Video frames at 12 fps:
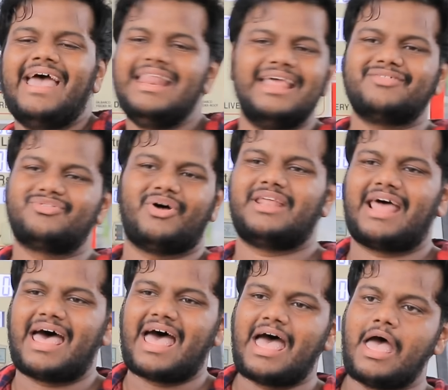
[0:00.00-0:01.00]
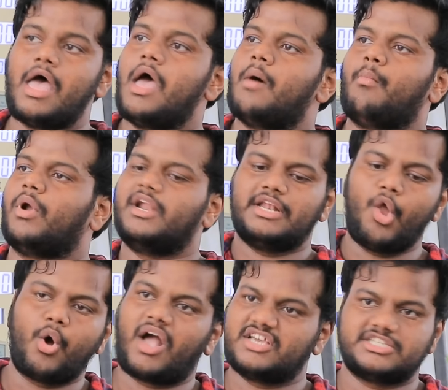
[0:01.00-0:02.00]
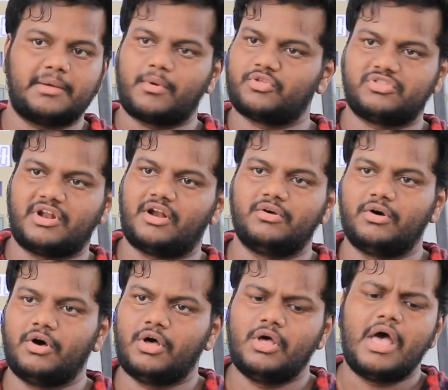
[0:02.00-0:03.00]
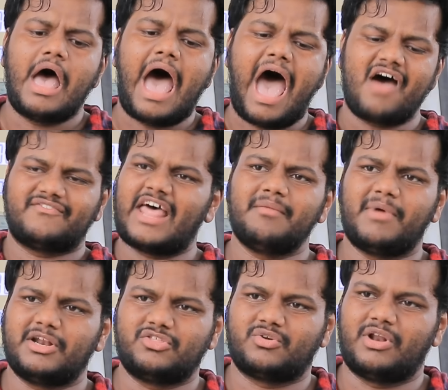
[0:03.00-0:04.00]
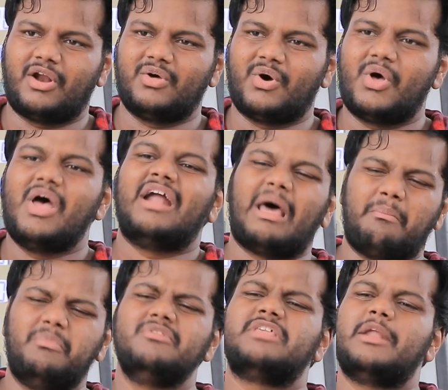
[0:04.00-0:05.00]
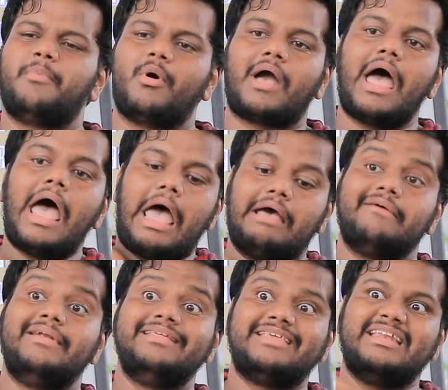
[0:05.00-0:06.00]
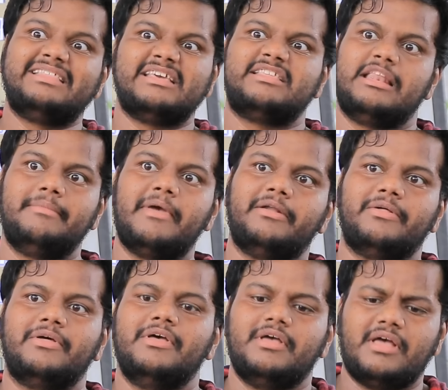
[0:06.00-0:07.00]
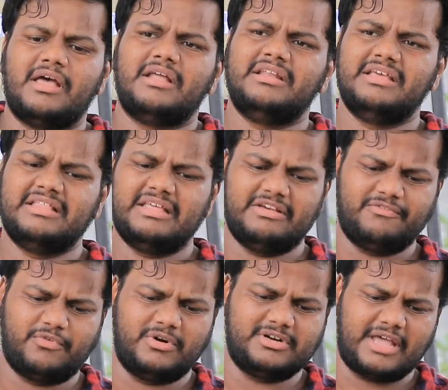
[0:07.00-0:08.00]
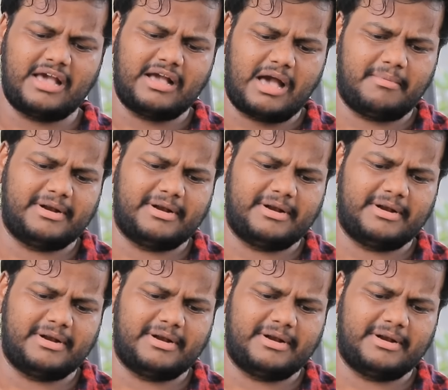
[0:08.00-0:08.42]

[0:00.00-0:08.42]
ఏం లేదు సోదరా మొన్నట్టే ఒక కస్టమర్ వచ్చినాడు హాఫ్ ట్యాంక్ పట్టించుకున్నాడు డబ్బులు సరిపోక వెండి చైన్ ఇచ్చేసి వెళ్ళిపోయాడు నీది ఫుల్ ట్యాంక్